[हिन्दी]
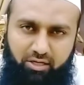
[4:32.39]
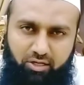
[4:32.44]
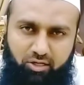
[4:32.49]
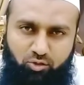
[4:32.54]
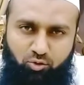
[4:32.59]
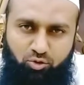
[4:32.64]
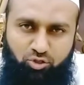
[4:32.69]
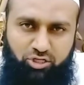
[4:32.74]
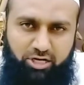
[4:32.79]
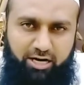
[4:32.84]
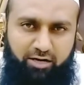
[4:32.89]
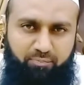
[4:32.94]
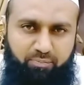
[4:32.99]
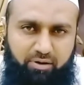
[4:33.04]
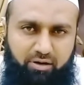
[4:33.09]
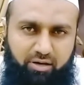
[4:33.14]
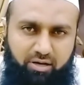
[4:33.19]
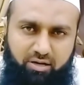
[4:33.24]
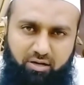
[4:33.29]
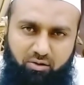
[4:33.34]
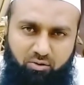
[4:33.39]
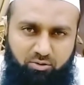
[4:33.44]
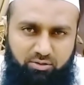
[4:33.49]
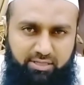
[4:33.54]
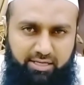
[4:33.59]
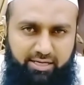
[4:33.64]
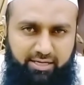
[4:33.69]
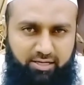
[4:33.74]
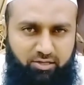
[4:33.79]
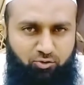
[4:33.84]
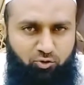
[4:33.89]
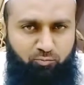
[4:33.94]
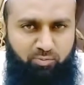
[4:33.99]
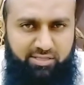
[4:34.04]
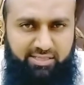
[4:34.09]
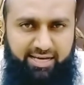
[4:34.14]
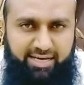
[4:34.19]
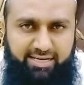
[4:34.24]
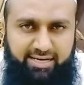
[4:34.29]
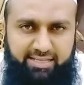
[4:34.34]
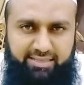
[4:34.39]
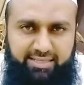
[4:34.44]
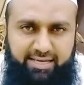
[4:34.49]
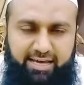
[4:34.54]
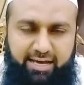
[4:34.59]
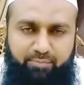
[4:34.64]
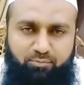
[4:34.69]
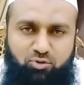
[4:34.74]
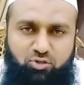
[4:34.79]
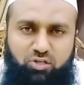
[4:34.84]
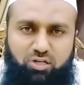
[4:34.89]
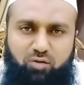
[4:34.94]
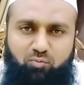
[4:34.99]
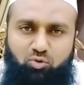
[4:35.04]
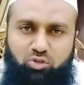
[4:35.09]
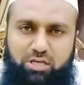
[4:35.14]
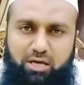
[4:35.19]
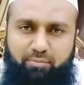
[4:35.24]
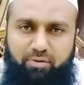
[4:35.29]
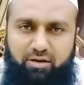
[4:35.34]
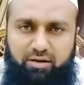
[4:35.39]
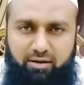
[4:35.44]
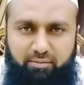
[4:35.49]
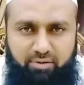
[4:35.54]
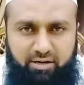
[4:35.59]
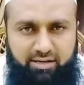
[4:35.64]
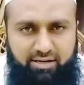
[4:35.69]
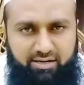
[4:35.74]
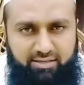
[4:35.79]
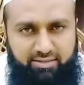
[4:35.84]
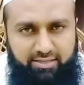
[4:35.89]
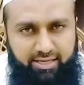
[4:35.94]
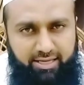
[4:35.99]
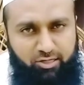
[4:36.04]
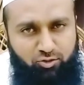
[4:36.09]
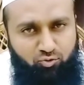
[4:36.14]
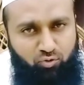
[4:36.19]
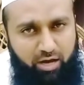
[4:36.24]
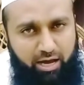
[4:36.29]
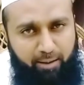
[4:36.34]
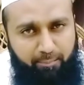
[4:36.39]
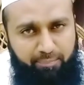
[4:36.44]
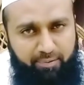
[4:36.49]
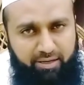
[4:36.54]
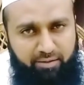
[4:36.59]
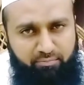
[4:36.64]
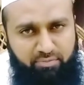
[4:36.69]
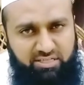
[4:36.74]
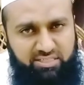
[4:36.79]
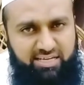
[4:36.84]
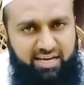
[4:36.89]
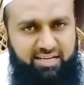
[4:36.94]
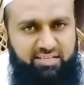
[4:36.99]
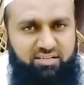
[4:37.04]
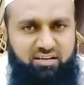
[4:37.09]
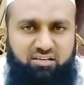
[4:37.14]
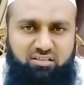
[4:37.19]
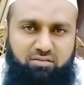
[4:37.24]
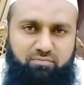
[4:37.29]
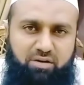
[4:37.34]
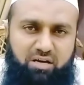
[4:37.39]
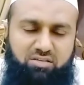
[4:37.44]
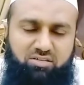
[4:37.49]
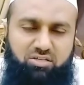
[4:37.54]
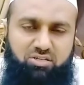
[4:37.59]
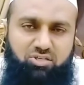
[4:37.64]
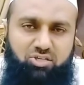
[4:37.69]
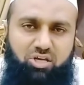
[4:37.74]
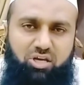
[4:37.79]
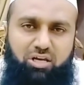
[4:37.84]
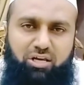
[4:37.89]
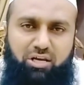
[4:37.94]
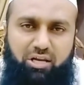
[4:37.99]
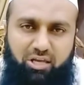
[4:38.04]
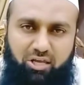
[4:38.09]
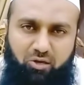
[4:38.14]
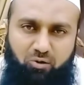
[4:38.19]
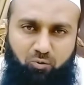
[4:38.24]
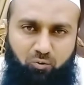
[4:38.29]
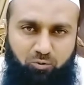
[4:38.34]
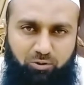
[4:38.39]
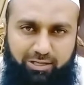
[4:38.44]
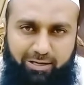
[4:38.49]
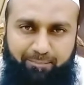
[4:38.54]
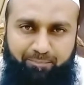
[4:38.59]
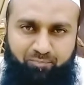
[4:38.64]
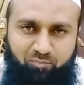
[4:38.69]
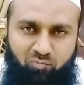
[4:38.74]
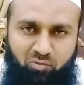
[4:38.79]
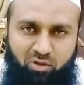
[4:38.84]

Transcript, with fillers: कि जो चार्ट पर लिखा होता है या जो बताया जाता है आप उसी के मुताबिक अमल करते हैं जो आपके मिजाज के अतबार से ठीक नहीं होता